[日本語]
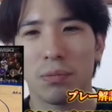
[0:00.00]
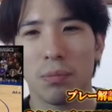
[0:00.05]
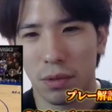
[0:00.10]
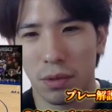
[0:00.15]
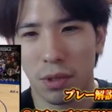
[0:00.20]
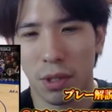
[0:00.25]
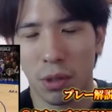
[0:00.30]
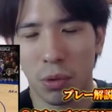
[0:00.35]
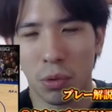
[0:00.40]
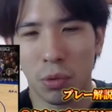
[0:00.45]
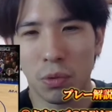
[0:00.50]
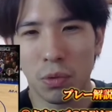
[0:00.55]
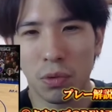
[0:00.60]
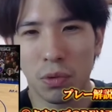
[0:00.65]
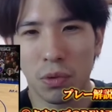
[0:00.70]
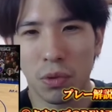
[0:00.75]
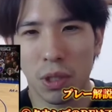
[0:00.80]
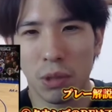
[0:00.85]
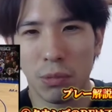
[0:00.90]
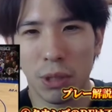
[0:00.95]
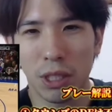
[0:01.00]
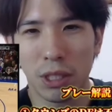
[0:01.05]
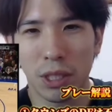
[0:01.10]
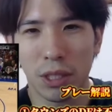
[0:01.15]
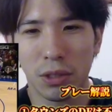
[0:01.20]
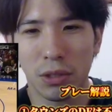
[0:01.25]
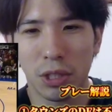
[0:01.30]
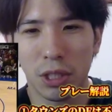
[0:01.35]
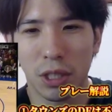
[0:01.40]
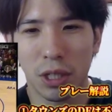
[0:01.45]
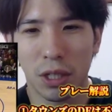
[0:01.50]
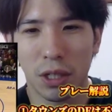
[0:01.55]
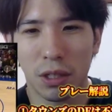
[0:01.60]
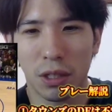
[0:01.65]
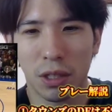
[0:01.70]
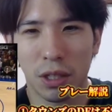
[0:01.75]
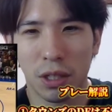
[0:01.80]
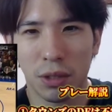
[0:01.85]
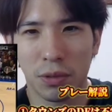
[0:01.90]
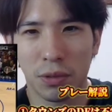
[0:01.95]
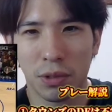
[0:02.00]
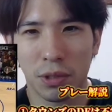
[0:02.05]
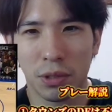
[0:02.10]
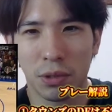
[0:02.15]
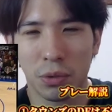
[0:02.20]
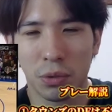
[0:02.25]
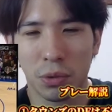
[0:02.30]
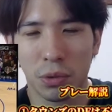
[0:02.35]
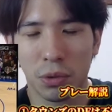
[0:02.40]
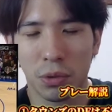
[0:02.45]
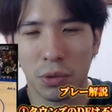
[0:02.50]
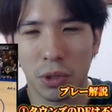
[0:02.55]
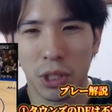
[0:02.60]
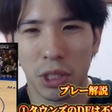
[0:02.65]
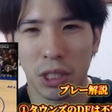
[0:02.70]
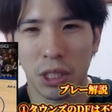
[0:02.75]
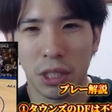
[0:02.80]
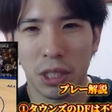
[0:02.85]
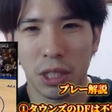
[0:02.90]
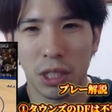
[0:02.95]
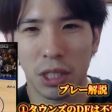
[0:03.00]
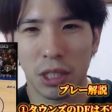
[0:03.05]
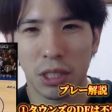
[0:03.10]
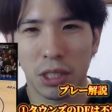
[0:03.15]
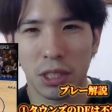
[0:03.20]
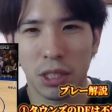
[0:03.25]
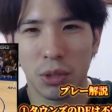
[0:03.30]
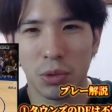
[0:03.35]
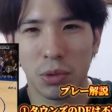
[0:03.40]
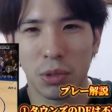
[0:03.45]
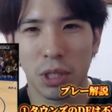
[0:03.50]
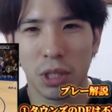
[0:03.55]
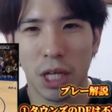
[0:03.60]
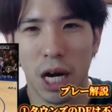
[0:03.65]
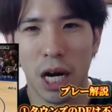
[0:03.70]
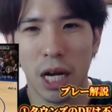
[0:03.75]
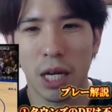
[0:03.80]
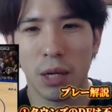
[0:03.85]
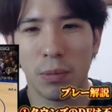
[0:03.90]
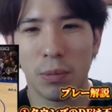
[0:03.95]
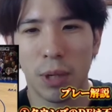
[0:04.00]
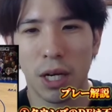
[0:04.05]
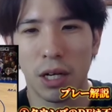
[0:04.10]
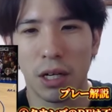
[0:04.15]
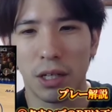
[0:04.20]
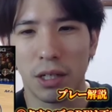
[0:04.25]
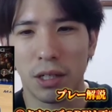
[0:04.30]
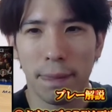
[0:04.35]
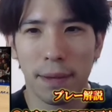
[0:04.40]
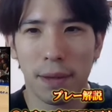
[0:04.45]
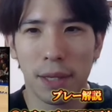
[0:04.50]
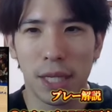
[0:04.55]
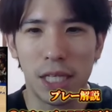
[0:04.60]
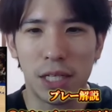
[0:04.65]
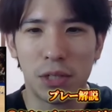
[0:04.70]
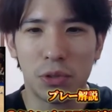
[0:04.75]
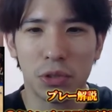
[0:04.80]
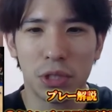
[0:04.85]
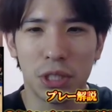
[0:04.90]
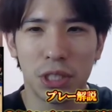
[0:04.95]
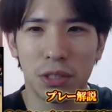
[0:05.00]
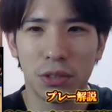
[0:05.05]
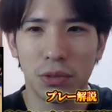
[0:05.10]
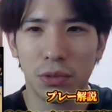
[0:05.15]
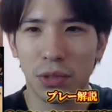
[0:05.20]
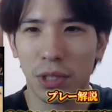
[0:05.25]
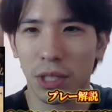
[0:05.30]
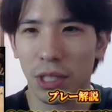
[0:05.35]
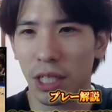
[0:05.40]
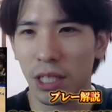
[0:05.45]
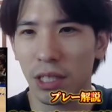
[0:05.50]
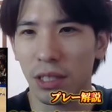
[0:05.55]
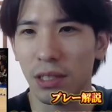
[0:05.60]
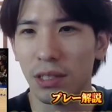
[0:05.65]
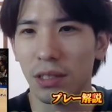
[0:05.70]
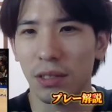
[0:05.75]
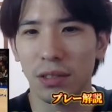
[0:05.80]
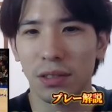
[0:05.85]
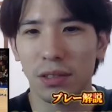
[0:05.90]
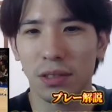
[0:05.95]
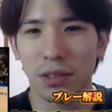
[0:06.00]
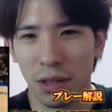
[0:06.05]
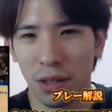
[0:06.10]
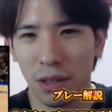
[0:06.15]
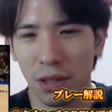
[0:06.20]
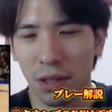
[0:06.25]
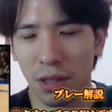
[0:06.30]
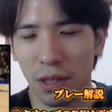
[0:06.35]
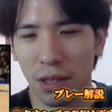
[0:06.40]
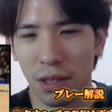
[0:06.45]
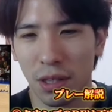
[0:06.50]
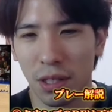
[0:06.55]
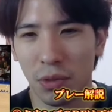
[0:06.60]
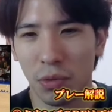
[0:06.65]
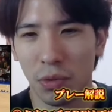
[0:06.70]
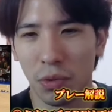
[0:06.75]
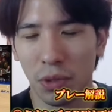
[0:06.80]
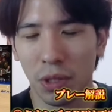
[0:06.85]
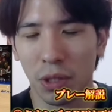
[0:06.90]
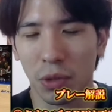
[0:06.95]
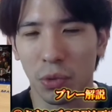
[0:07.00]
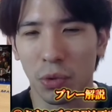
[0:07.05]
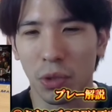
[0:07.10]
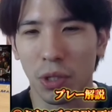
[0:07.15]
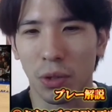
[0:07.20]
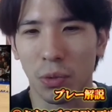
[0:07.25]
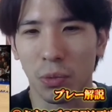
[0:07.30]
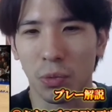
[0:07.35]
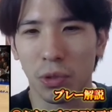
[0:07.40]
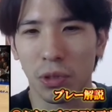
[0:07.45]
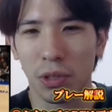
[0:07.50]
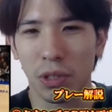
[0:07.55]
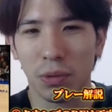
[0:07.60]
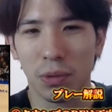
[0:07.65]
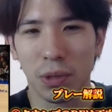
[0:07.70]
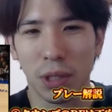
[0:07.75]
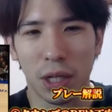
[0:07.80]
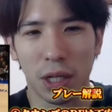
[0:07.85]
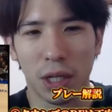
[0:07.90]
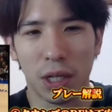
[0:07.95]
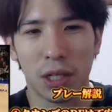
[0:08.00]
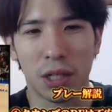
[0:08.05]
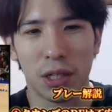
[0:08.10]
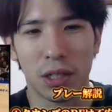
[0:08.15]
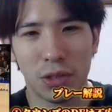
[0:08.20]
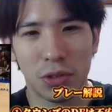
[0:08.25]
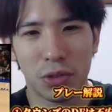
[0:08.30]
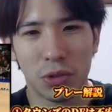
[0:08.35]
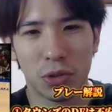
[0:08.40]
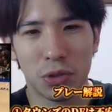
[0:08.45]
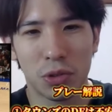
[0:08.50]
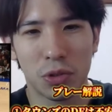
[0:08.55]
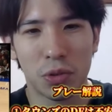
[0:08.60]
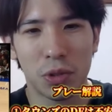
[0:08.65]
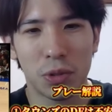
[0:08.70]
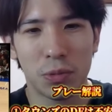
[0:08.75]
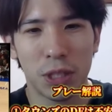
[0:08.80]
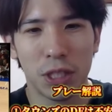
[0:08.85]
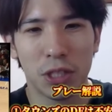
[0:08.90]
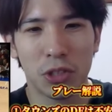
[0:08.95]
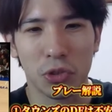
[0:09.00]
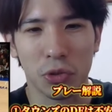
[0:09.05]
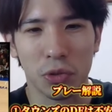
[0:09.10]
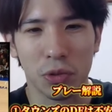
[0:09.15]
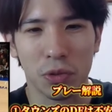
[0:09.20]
だから本当にめちゃくちゃタウンズのことを信頼してるんであれば、行く必要がないっていうふうに俺は思ってるからそういう意味でちょっ